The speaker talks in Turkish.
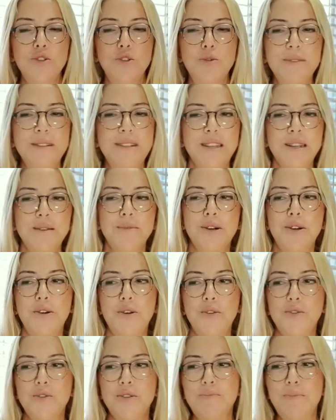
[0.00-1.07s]
Jüpiter'e
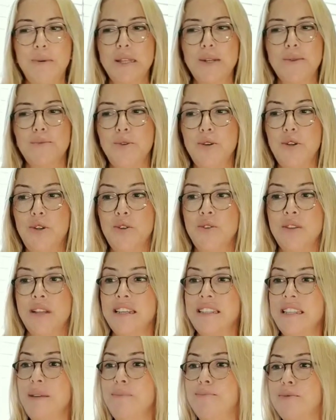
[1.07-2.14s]
bakıyoruz balık burcunda,
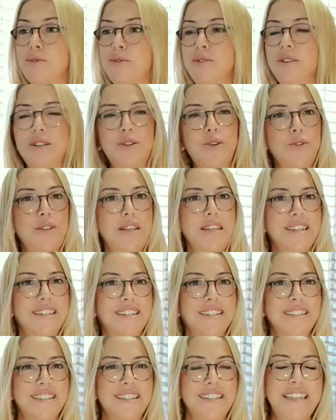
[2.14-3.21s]
Neptün'e şöyle
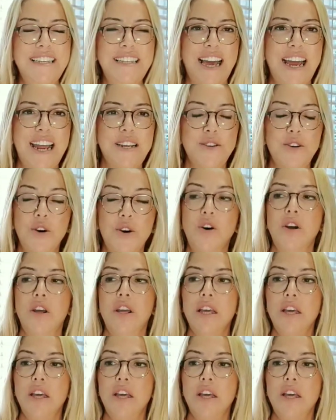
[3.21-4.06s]
yakın ilerliyor.